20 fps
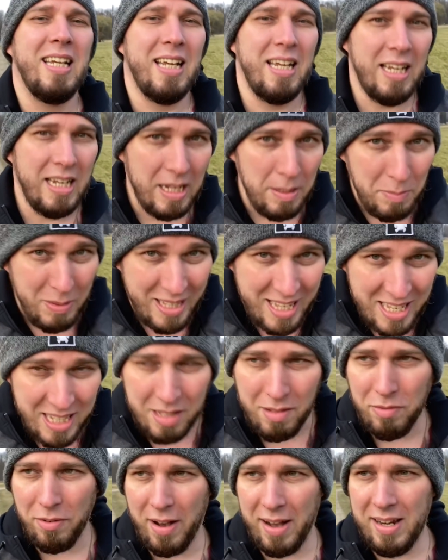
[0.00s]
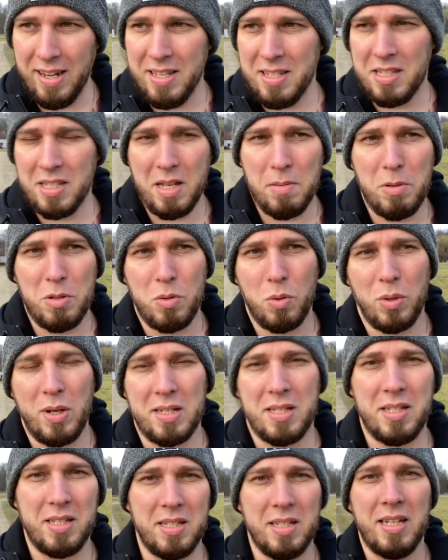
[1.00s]
in diesem Fall ist es aber so,
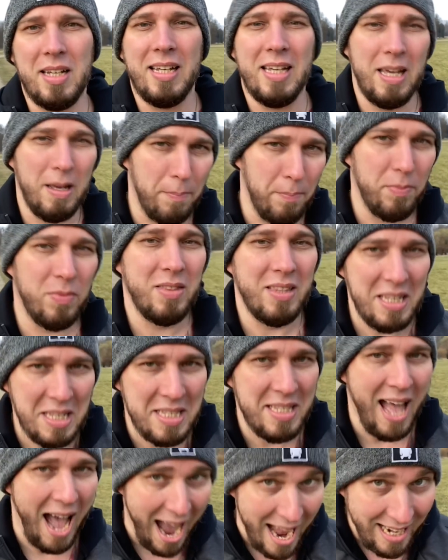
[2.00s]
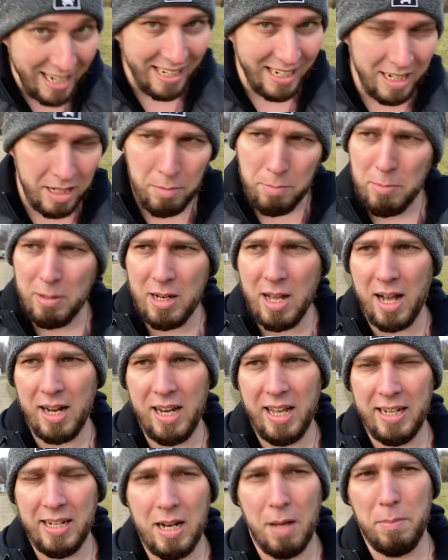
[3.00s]
dass es eben diesen einen
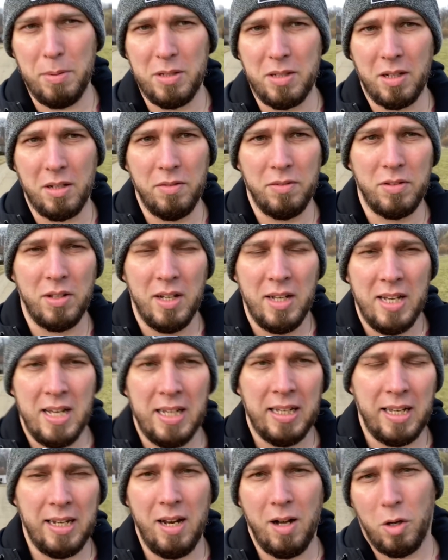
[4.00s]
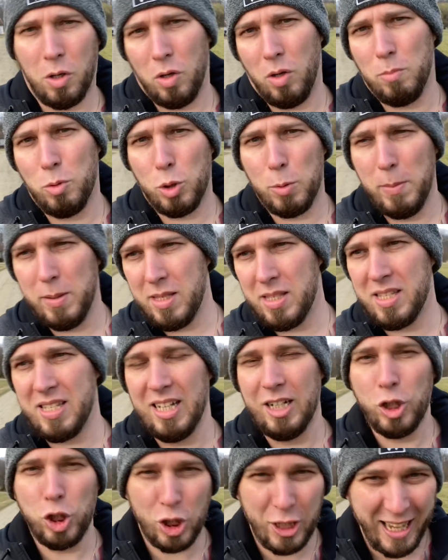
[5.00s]
Edelmetallhändler betrifft, genau genommen
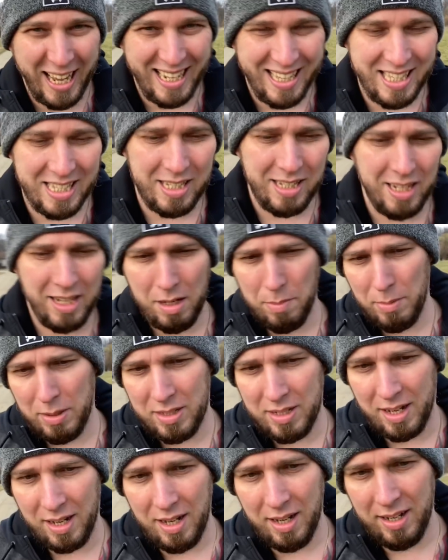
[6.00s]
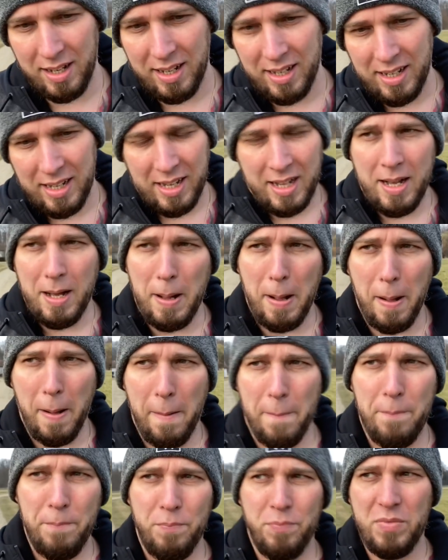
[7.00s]
Schmitz Stretz Edelmetalle,
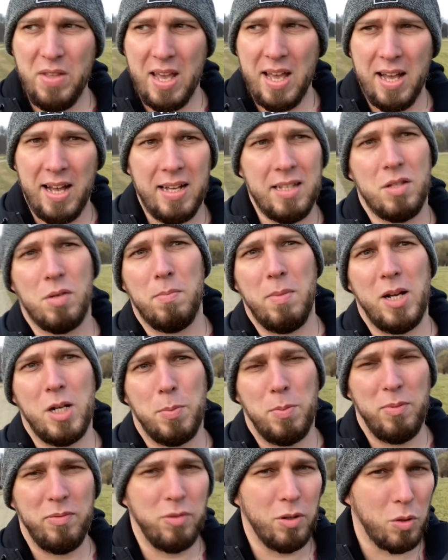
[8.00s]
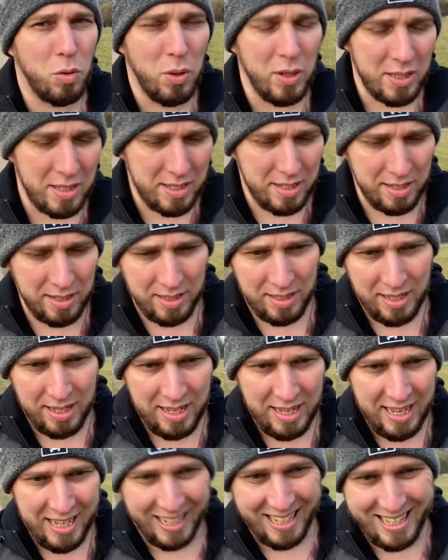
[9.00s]
ähm, der zum Beispiel vor kurzem
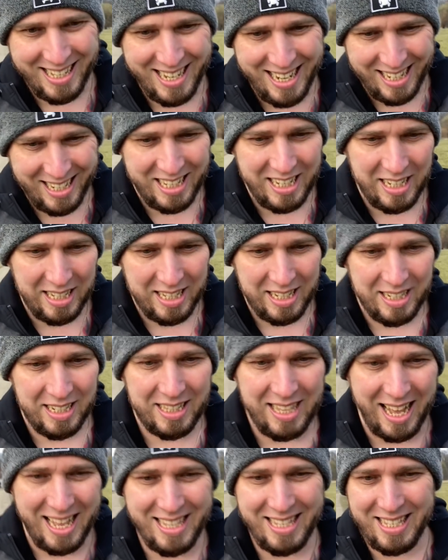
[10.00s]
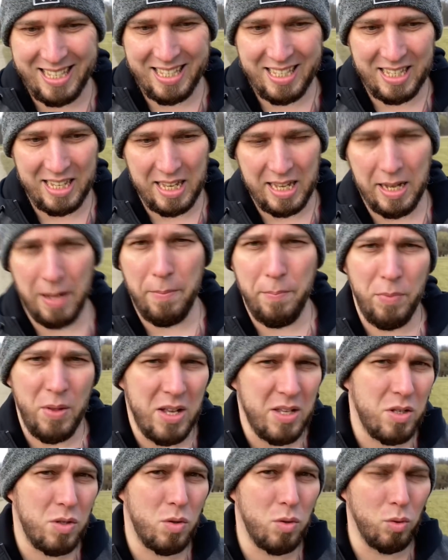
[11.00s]
gesagt hat, dass ähm,
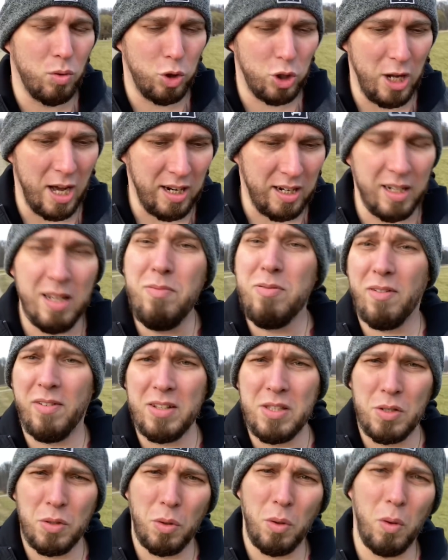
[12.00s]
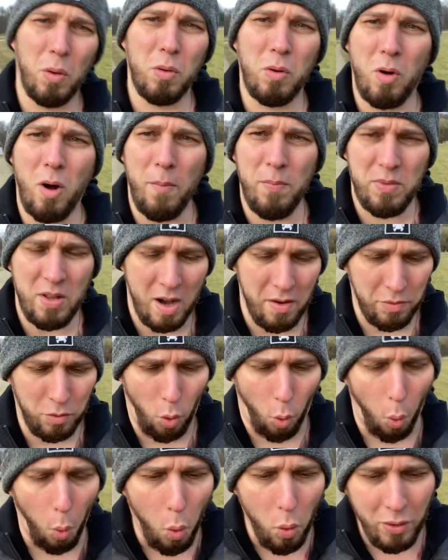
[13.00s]
es zu starken Lieferverzögerungen kommt
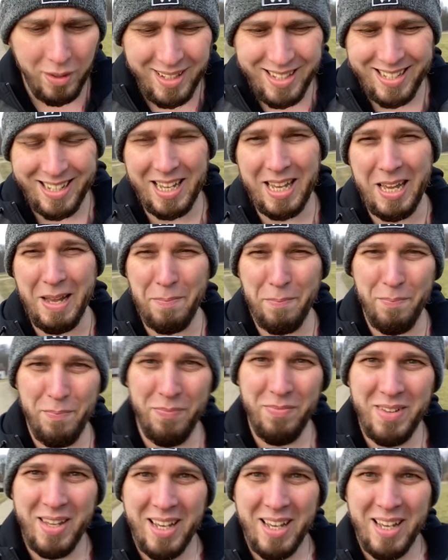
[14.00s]
aufgrund eben